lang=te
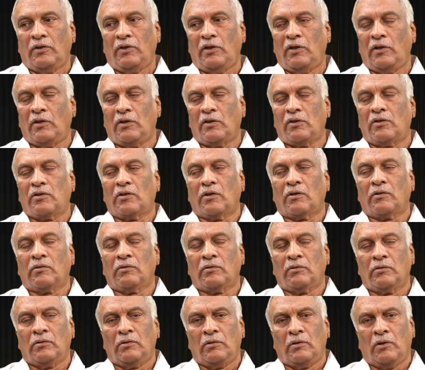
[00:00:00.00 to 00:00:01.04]
ఈయనకి ఇచ్చారు
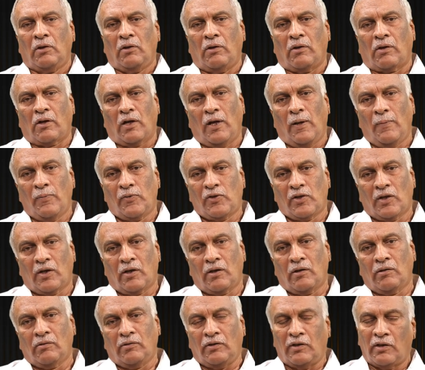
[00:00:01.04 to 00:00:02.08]
రామ్
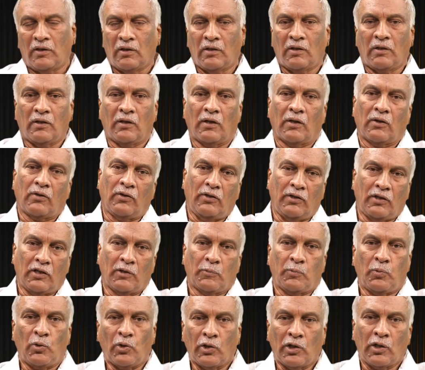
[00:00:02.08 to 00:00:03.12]
చరణ్ ఎన్టీఆర్ ఈయన
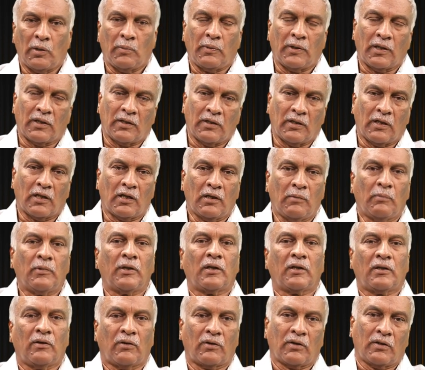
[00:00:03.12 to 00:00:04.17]
పోటీ పడుతున్నారని
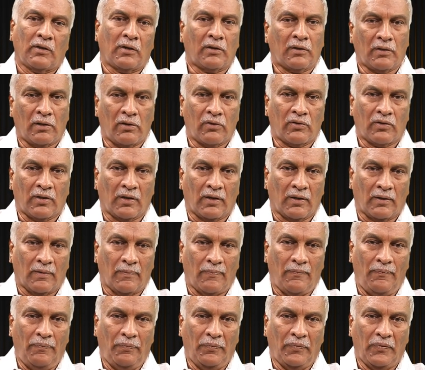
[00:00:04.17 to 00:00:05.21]
మనకు ఎవరికైనా తెలుసా
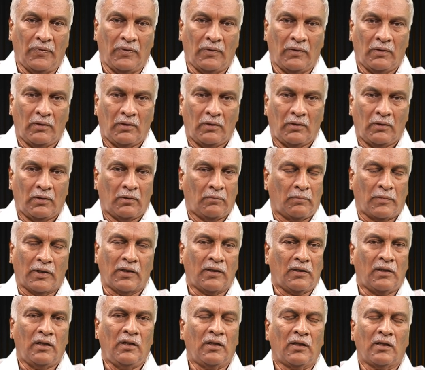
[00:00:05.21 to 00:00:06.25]

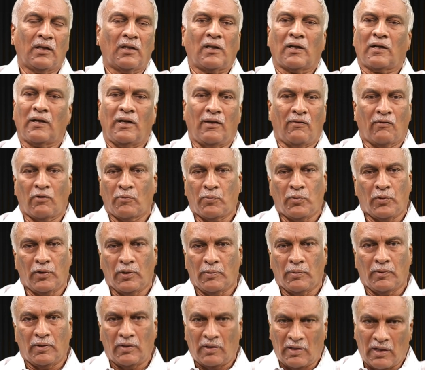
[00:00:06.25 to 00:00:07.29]
మనకు తెలియదు కదా అక్కడ ఎవరు పోటీ
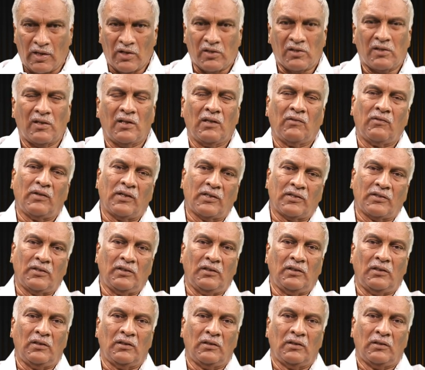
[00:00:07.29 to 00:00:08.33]
పడి నేషనల్ అవార్డ్స్
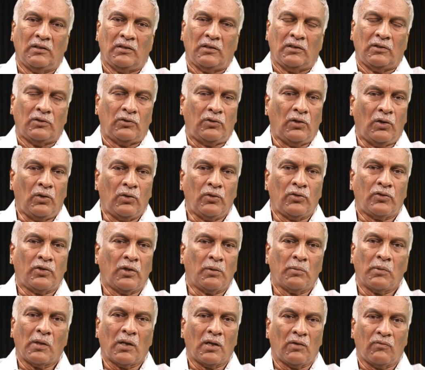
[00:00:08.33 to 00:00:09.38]
ఇవి తెలుగు
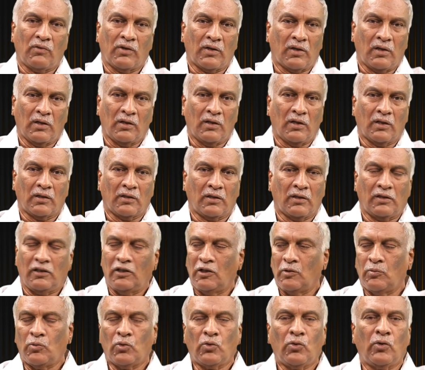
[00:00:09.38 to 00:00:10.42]
సినిమాలు అవార్డులు కాదు కదా
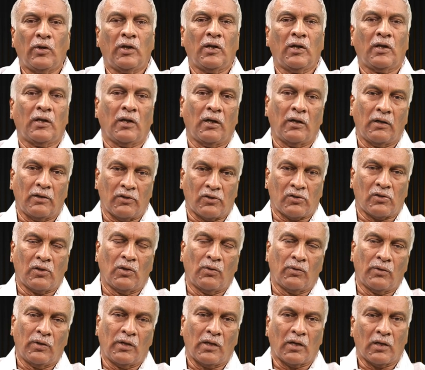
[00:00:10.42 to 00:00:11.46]
వీళ్ళు ముగ్గురే కంటెస్ట్లో
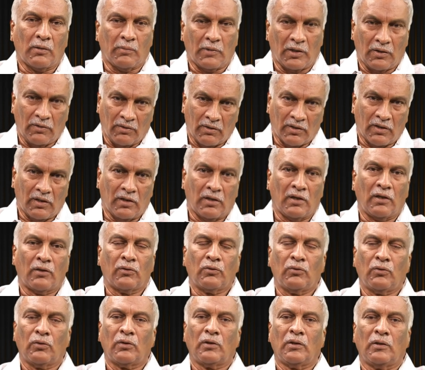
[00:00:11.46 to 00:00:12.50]
ఉన్నారని మనం ఎవరికన్నా
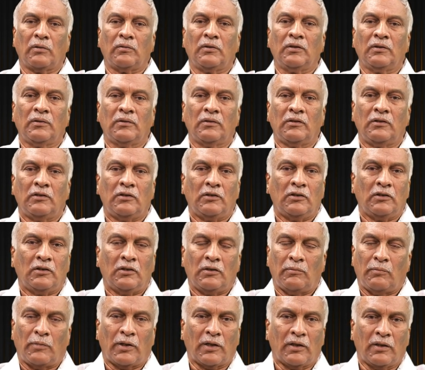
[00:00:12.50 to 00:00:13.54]
అనుకుంటున్నామా
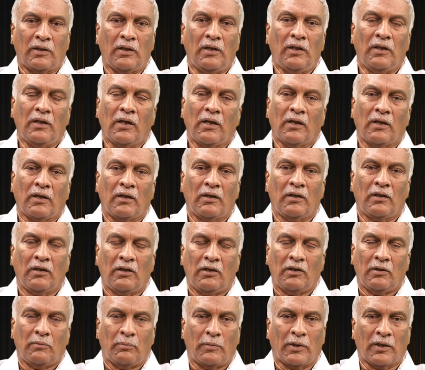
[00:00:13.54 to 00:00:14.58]
మనకు తెలియదే
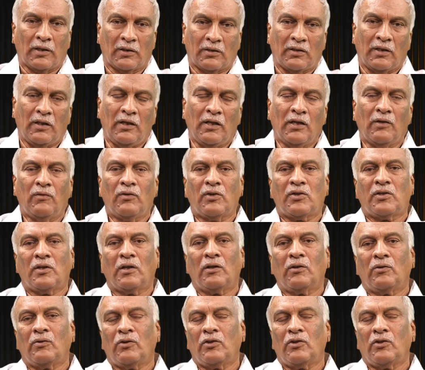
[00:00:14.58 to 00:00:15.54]
మనకు తెలియని విషయాన్ని